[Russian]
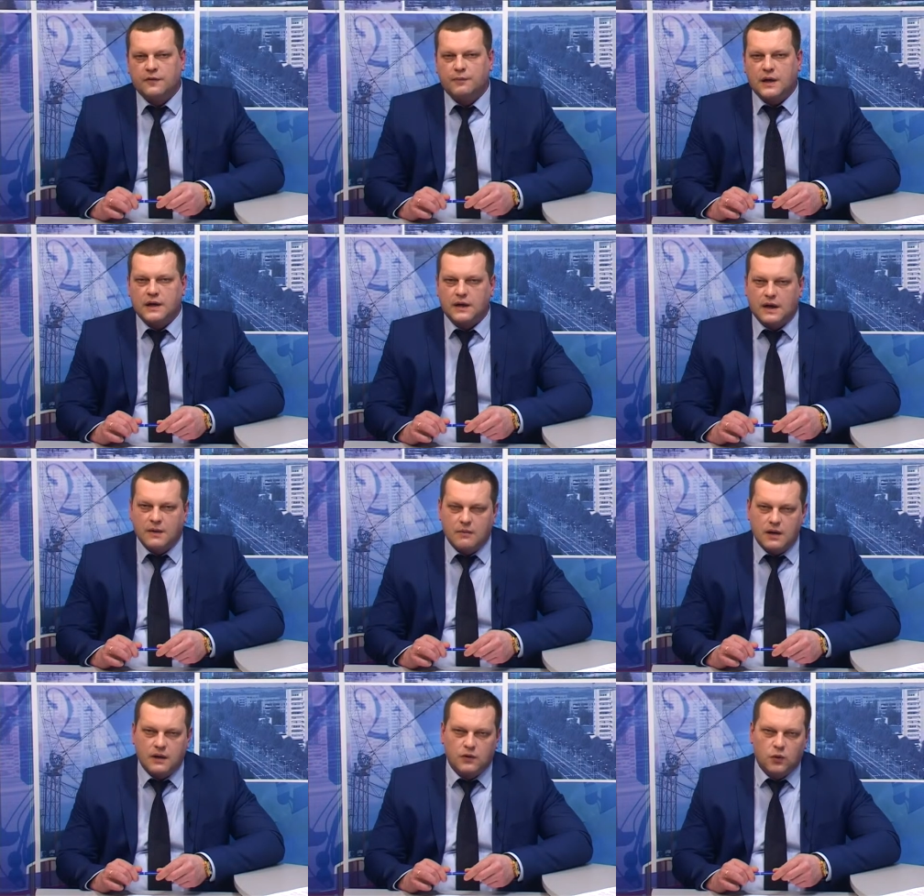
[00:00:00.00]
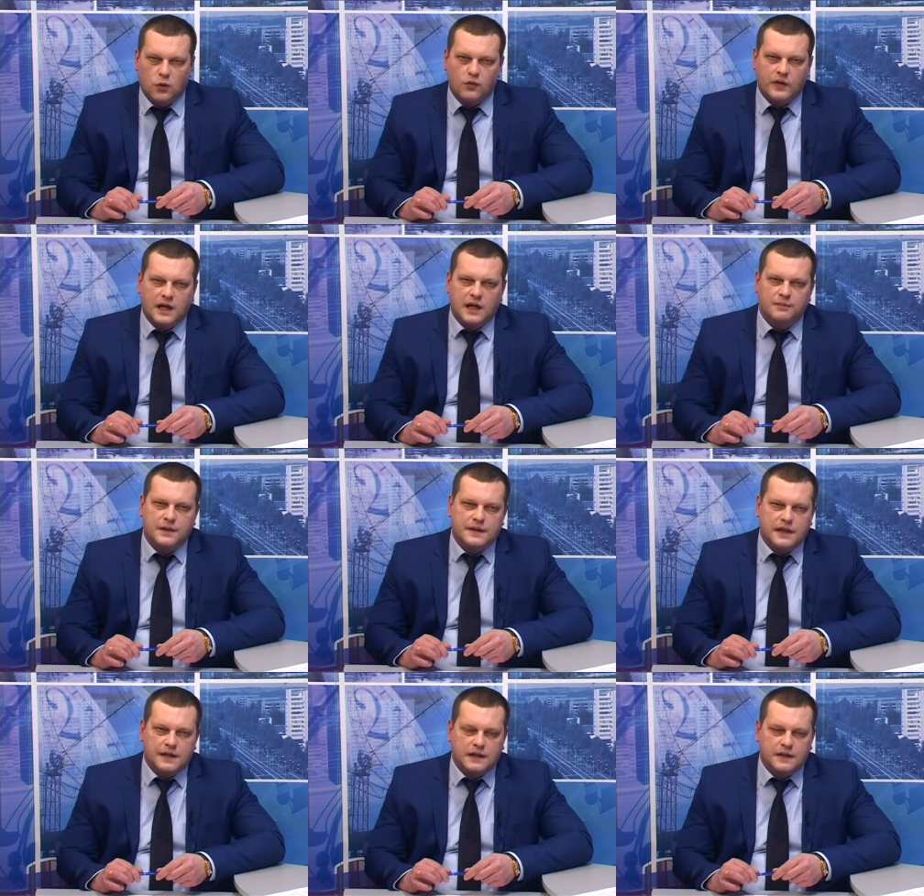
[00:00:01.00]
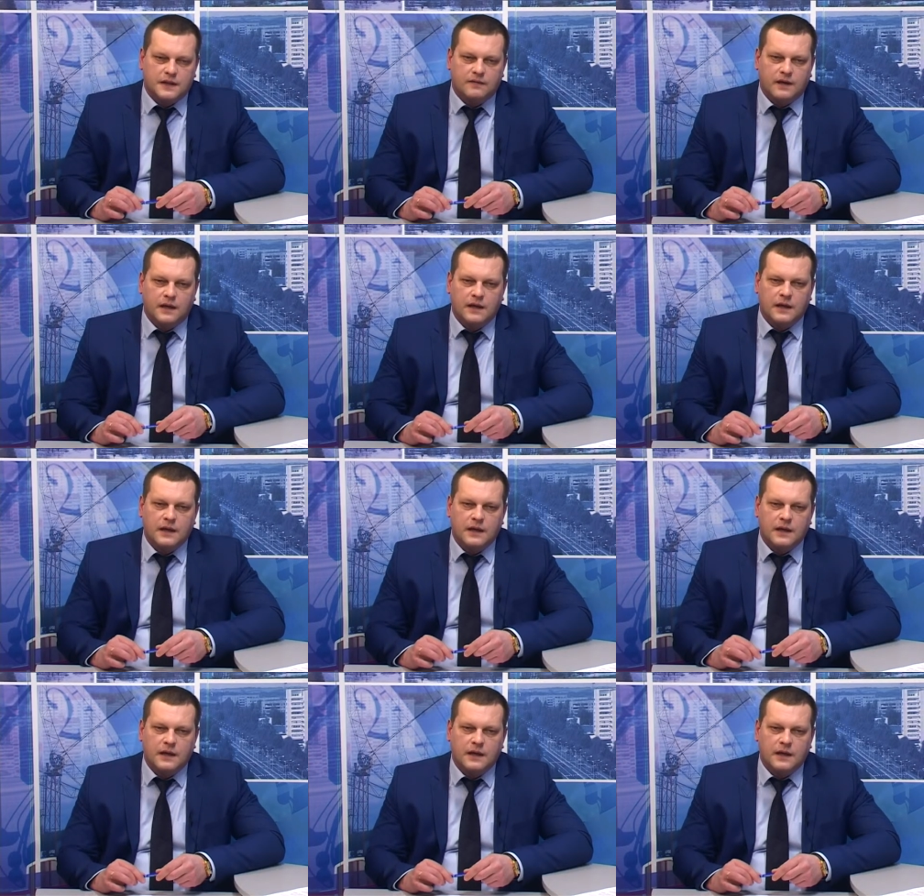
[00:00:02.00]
в программах, новые обязательства.